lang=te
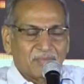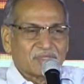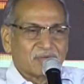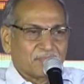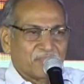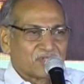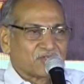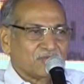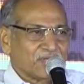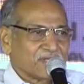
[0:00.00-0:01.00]
ఆప్టిమిజం అండ్
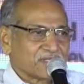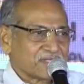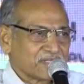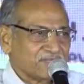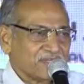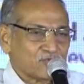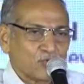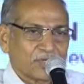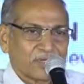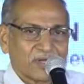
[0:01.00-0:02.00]
పెర్జవరెన్స్
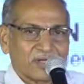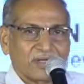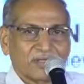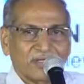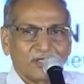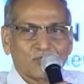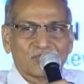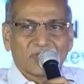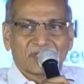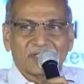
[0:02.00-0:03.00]
విల్ సోనర్ ఆర్ లెటర్
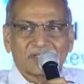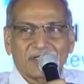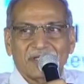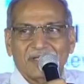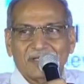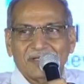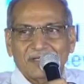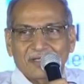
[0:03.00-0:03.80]
లీడ్ టు సక్సెస్ అని